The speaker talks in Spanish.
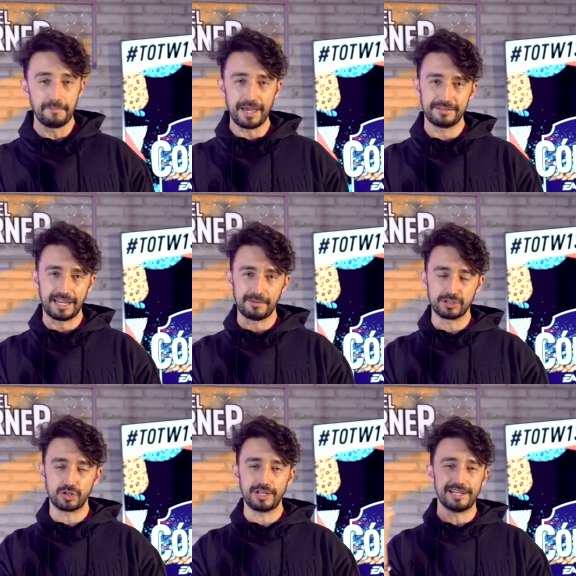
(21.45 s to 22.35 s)
Bien,
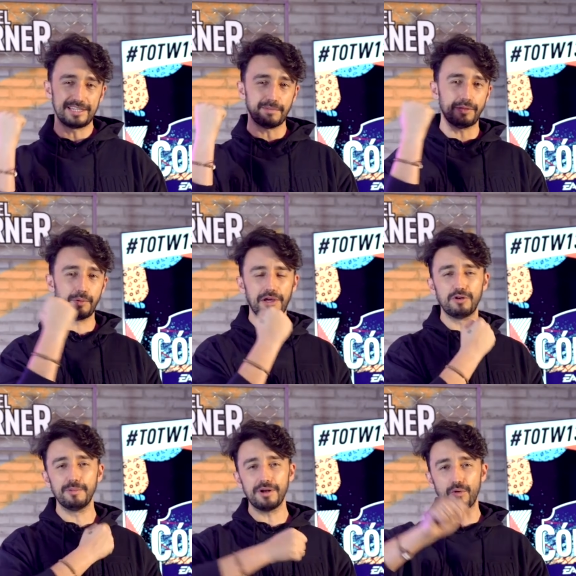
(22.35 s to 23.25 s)
tenemos hoy el Team of the Week
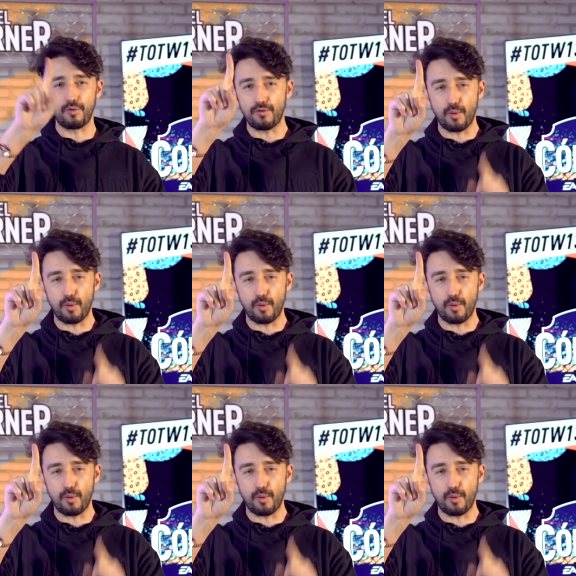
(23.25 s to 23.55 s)
número